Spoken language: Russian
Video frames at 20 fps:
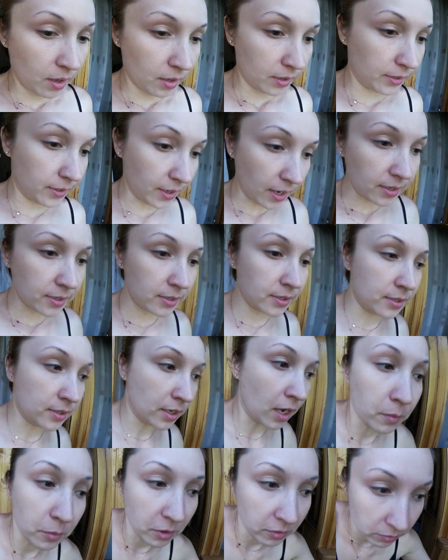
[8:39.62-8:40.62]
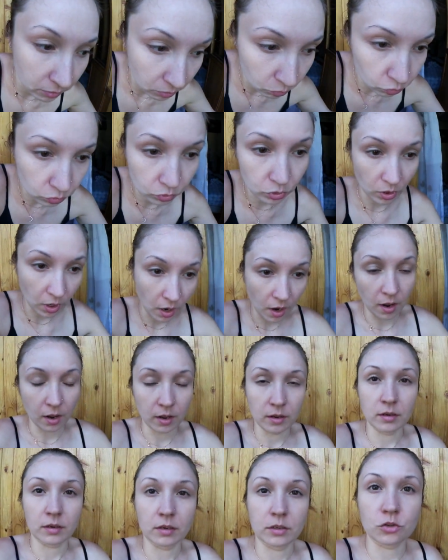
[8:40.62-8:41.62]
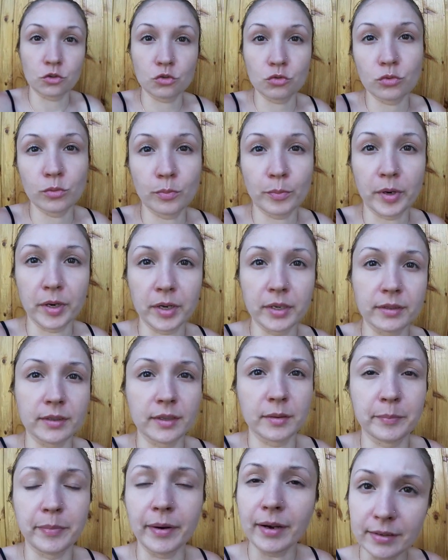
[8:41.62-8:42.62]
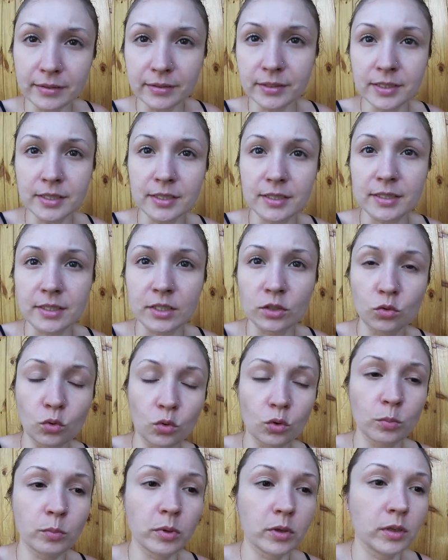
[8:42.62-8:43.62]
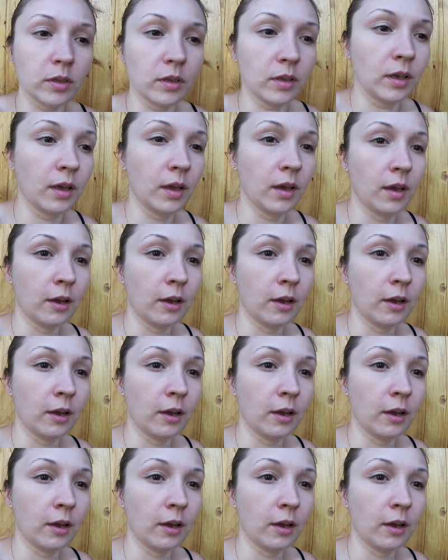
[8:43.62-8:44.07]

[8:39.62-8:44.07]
я с самого утра хожу по этой больнице долбанной.